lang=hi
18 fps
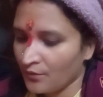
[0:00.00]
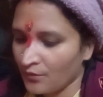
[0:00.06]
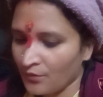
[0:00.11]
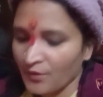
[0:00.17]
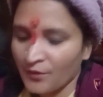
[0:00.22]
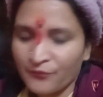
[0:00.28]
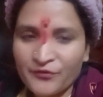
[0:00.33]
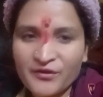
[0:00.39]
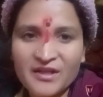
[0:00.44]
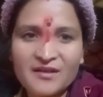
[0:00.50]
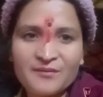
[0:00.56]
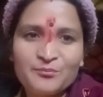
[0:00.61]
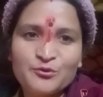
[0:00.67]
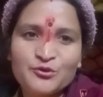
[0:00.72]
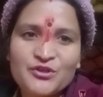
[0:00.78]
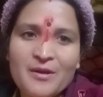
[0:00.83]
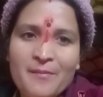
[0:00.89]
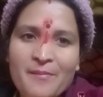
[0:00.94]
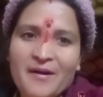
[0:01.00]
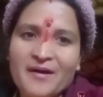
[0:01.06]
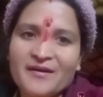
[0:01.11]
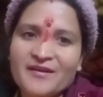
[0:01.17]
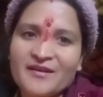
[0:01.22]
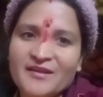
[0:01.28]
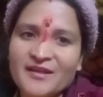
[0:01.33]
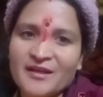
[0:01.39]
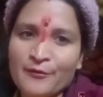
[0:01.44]
और फिर पूजा
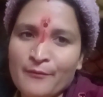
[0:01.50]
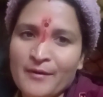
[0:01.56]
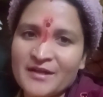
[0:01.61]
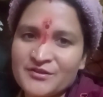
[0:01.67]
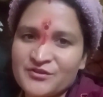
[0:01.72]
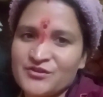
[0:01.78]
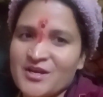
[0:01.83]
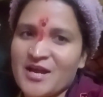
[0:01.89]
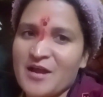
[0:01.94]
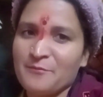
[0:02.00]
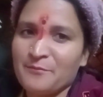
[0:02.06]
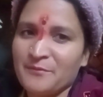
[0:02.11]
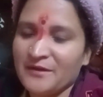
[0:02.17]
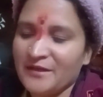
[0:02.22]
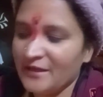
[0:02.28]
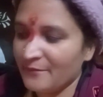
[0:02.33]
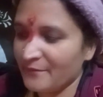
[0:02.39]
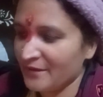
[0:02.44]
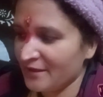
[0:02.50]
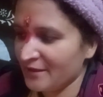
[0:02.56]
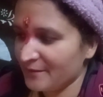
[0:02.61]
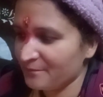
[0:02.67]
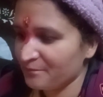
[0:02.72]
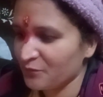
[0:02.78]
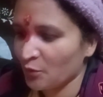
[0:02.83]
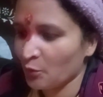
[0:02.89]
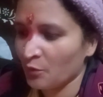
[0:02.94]
पाठ करने के बाद चाय पी लिए मैंने
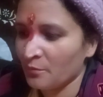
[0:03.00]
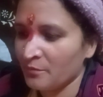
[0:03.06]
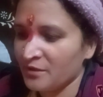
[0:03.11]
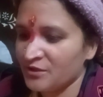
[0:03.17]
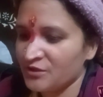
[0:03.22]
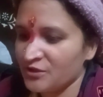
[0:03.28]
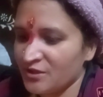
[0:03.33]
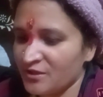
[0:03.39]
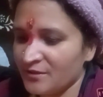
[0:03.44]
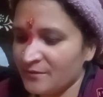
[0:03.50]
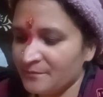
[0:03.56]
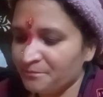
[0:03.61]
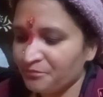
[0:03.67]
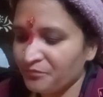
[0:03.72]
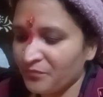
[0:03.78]
और बच्चे